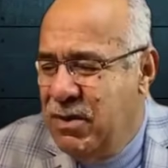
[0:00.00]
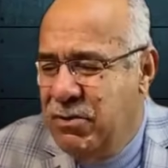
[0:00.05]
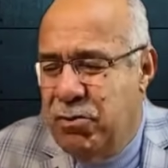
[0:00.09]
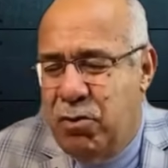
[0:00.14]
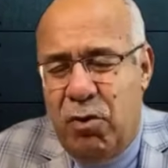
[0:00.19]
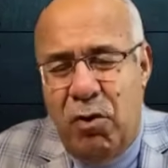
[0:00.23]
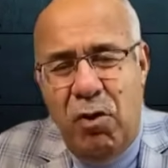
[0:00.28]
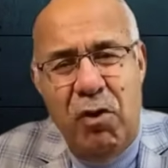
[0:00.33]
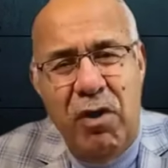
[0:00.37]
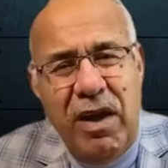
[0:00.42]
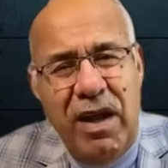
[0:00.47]

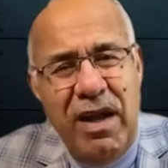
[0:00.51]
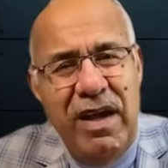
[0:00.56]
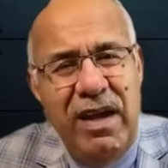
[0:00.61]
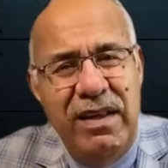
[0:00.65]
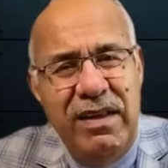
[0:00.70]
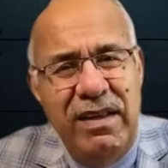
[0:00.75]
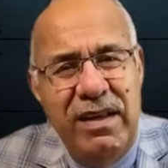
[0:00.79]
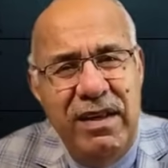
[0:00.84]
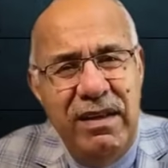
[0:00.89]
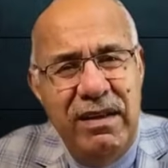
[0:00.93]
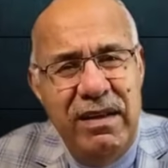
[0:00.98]
جروح اخرى
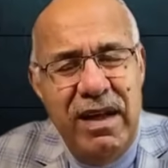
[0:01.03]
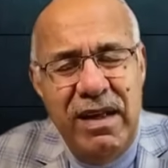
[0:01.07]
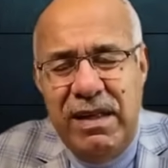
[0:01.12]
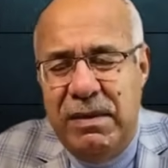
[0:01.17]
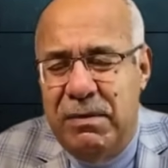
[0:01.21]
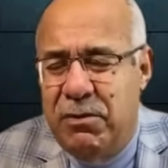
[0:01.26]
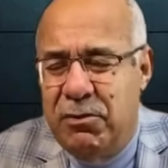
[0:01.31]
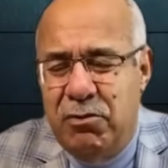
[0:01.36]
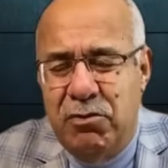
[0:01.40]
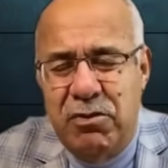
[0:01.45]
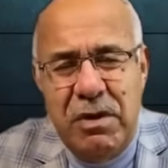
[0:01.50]
هذه
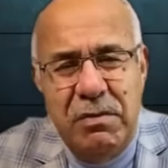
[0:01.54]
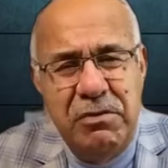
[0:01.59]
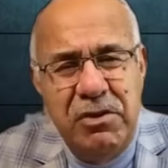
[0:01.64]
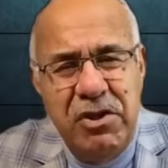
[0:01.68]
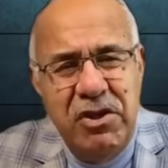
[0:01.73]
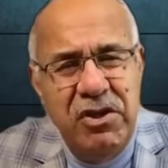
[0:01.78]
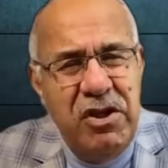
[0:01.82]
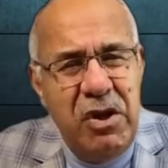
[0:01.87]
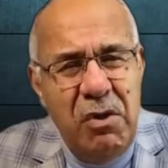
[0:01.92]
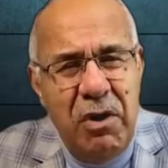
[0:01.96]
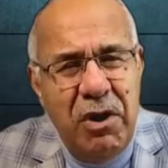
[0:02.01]
هذه مهزوزه
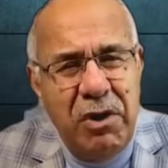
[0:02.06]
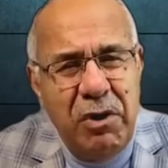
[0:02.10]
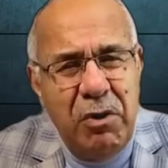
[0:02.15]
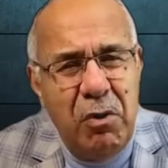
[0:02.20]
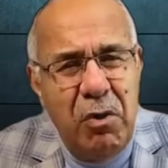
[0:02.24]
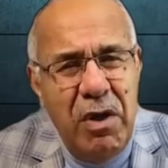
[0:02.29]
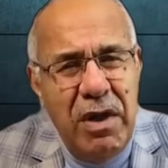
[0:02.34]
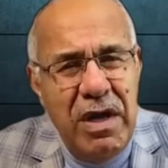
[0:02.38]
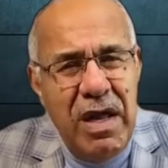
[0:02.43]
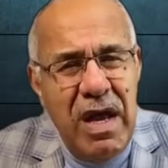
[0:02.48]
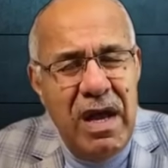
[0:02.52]
جهه
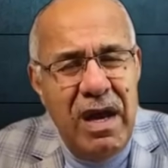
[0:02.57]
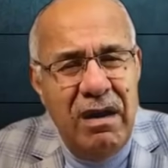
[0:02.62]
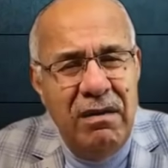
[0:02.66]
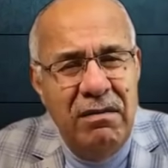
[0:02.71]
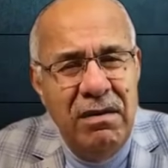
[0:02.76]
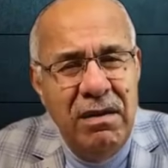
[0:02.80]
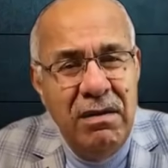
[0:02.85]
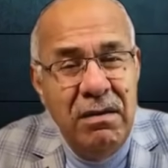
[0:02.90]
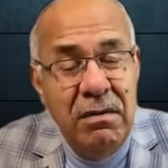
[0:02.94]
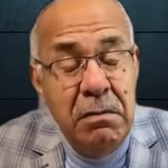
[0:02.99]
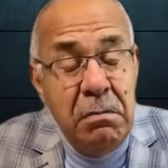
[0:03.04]
وحطوه
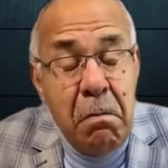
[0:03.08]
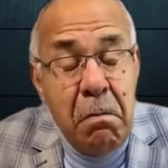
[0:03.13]
هنايا